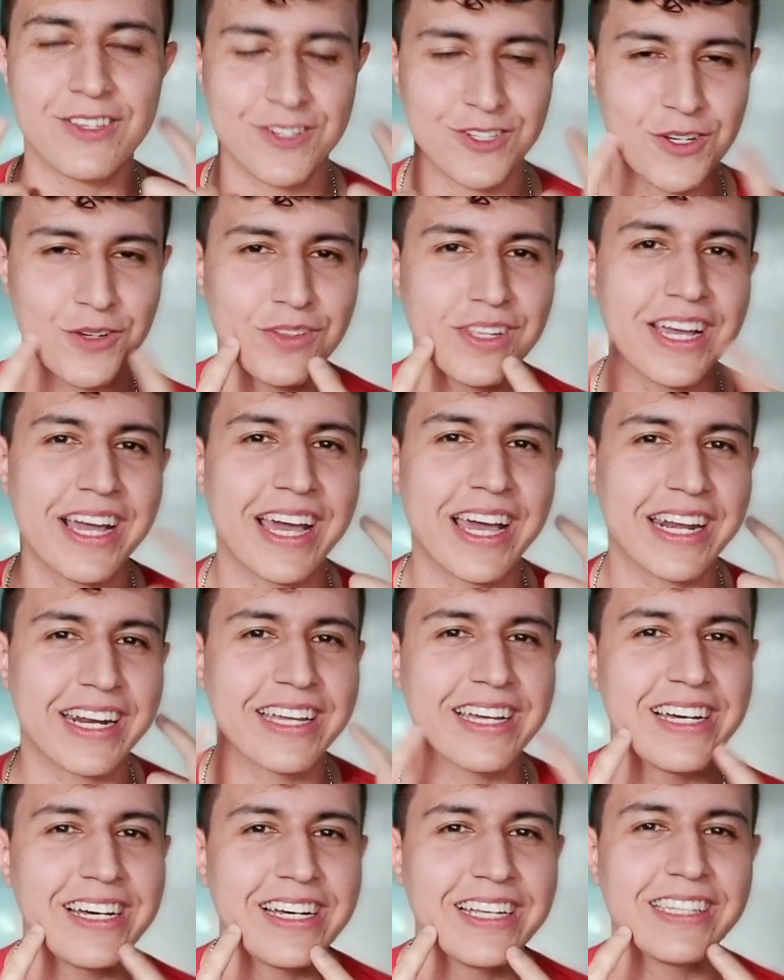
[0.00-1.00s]
a região da
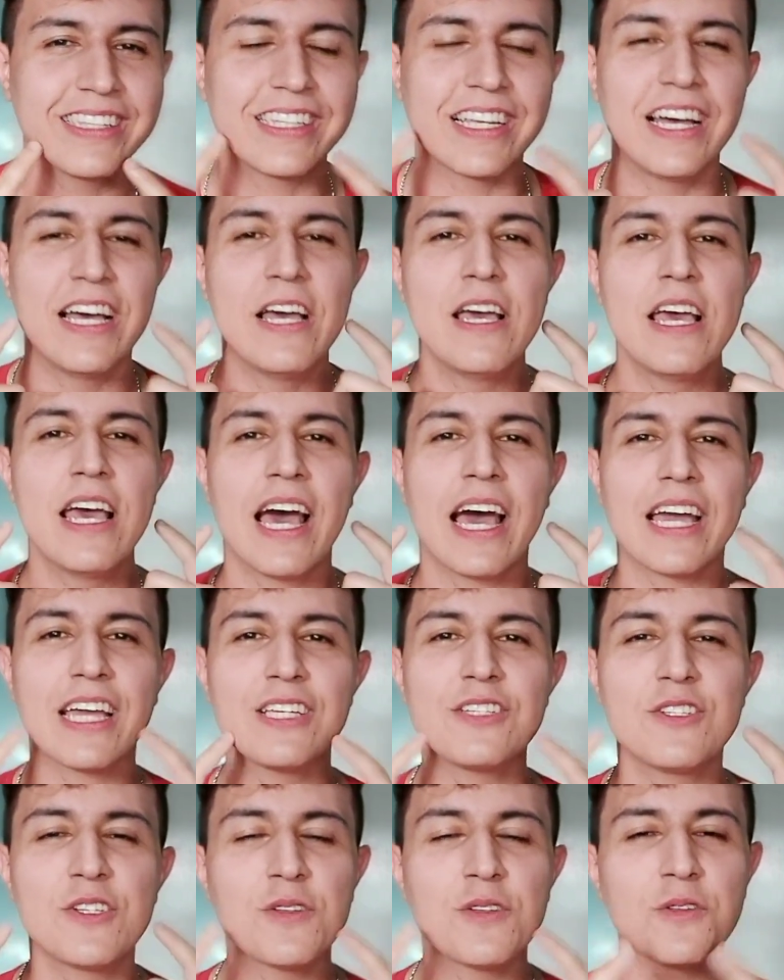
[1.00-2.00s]
garganta, a
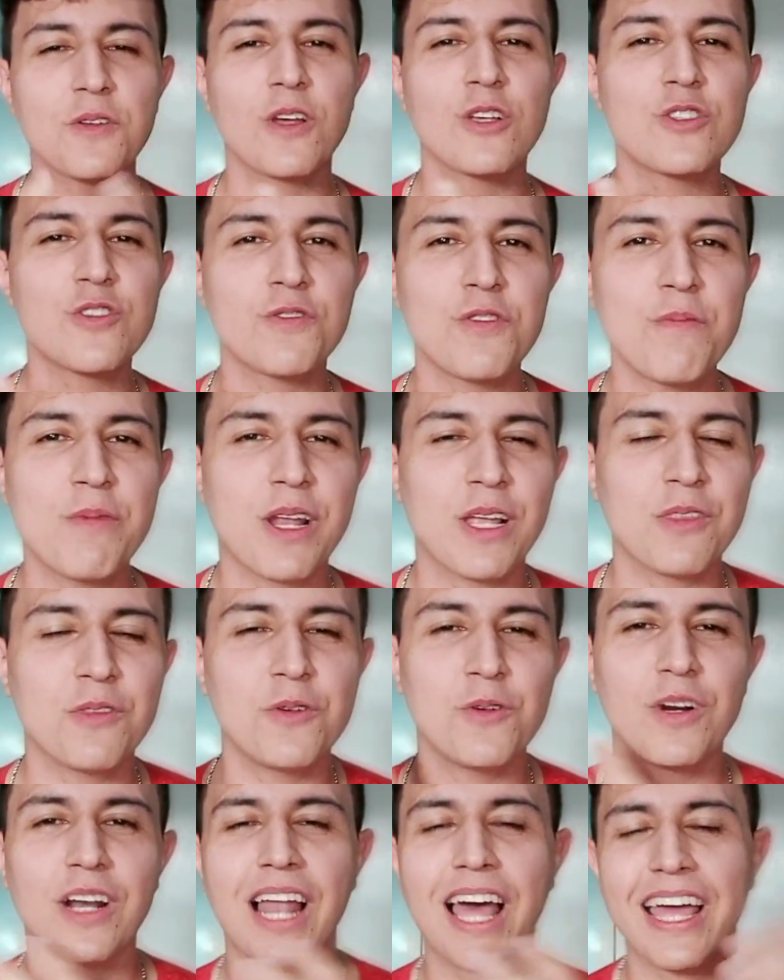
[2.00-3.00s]
região do nosso
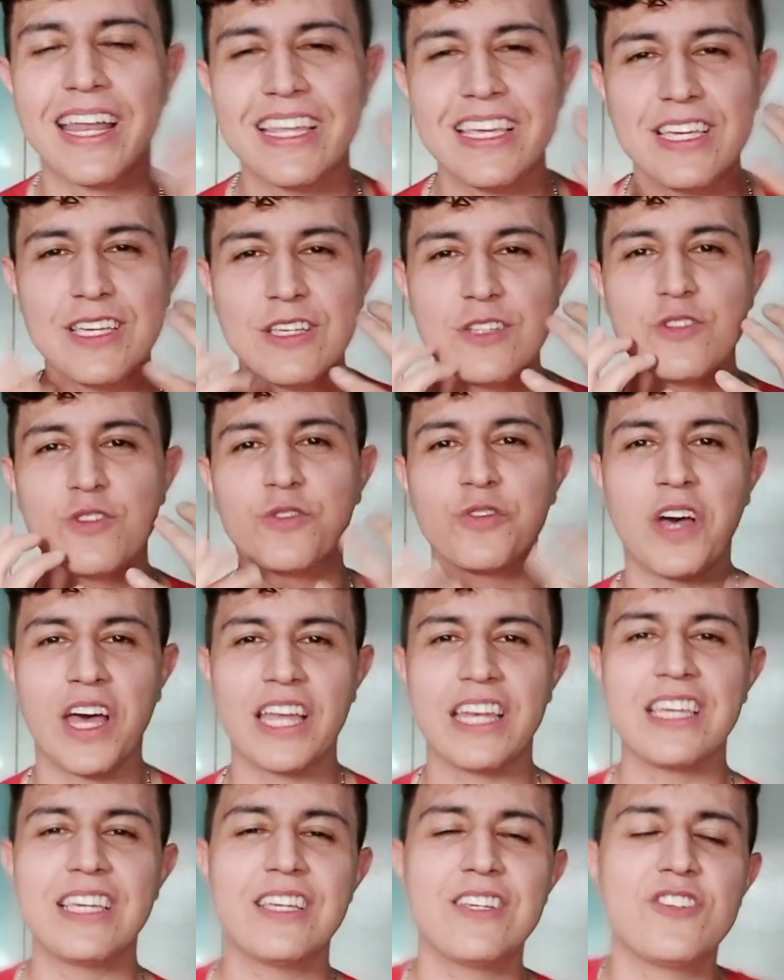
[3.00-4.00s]
vibrador, laringe,
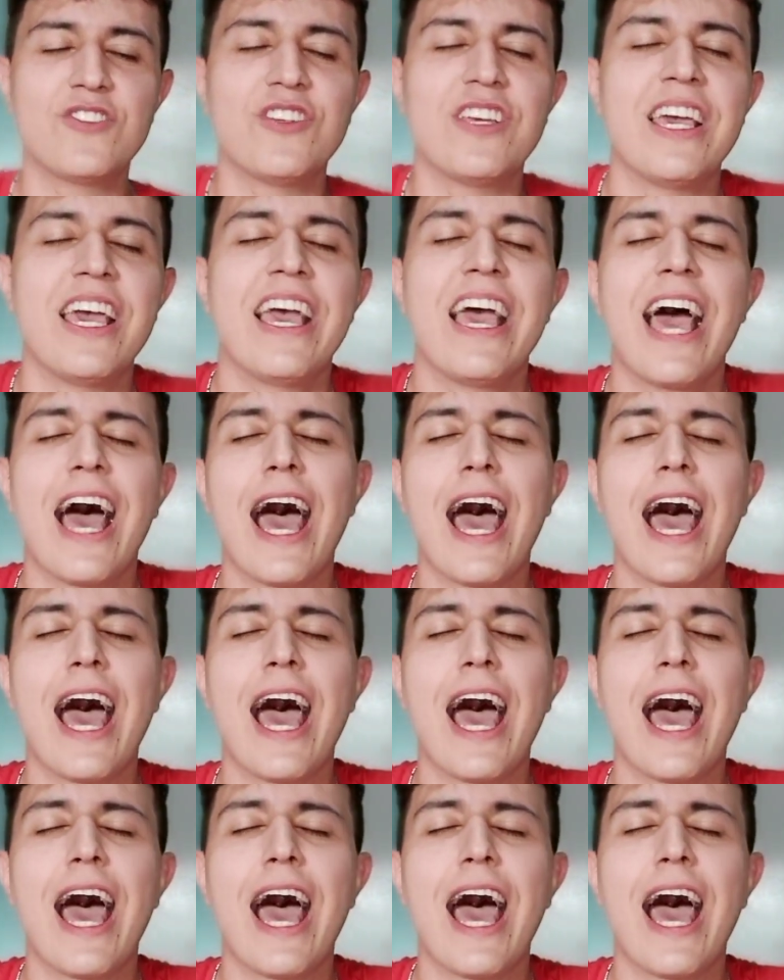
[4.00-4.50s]
faringe.